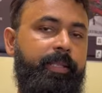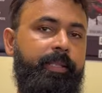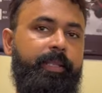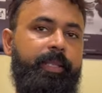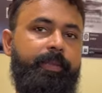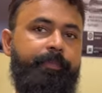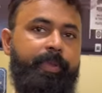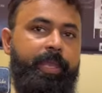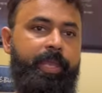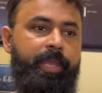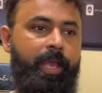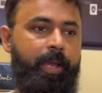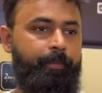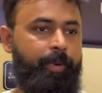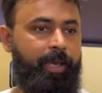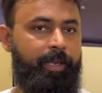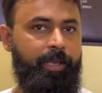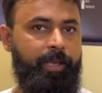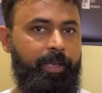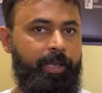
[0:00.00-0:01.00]
दिल्ली में
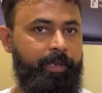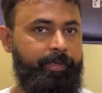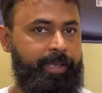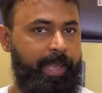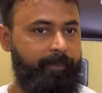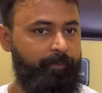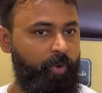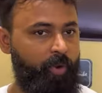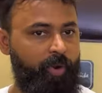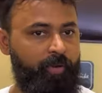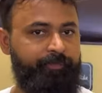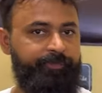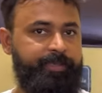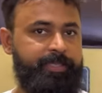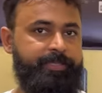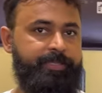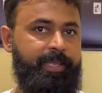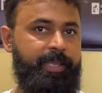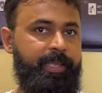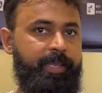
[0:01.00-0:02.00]
हमारा डेमो
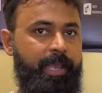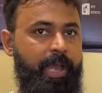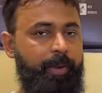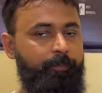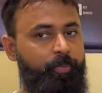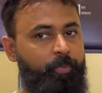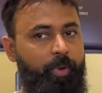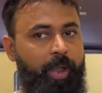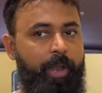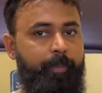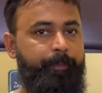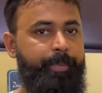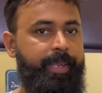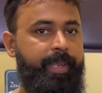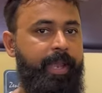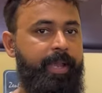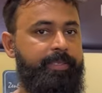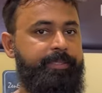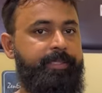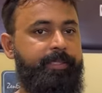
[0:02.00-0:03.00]
ऑफिस है आप वहाँ पे
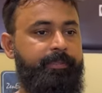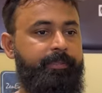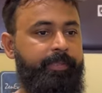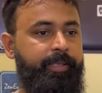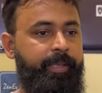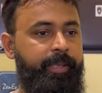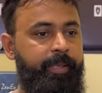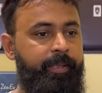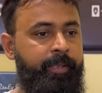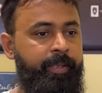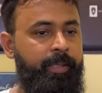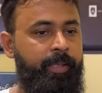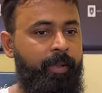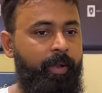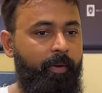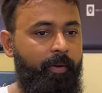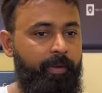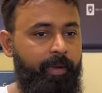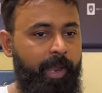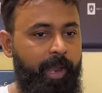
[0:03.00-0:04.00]
आ सकते हैं हम्म।
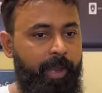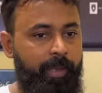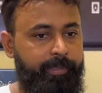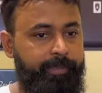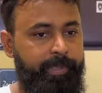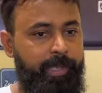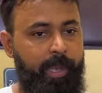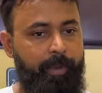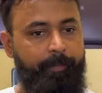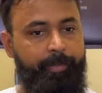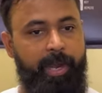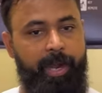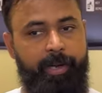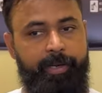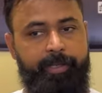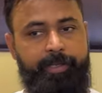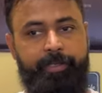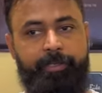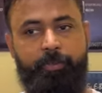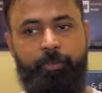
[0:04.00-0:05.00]
और आके आप
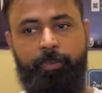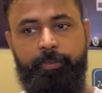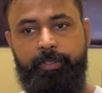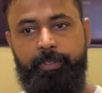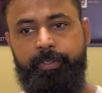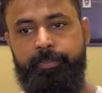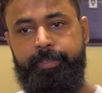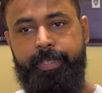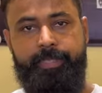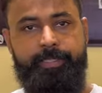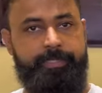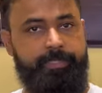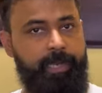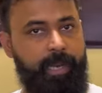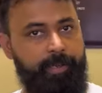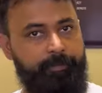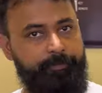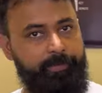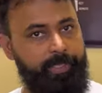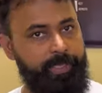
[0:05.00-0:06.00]
गाड़ी खुद टेस्ट
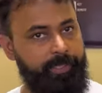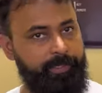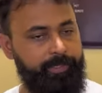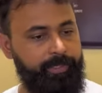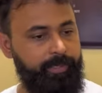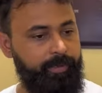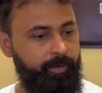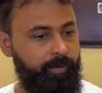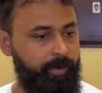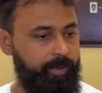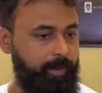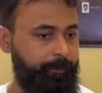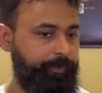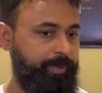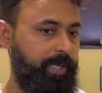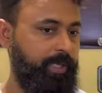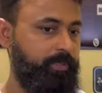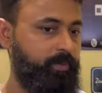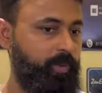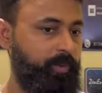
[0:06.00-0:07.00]
ड्राइव लेके और
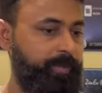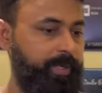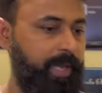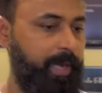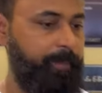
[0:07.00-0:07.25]
अपना जो भी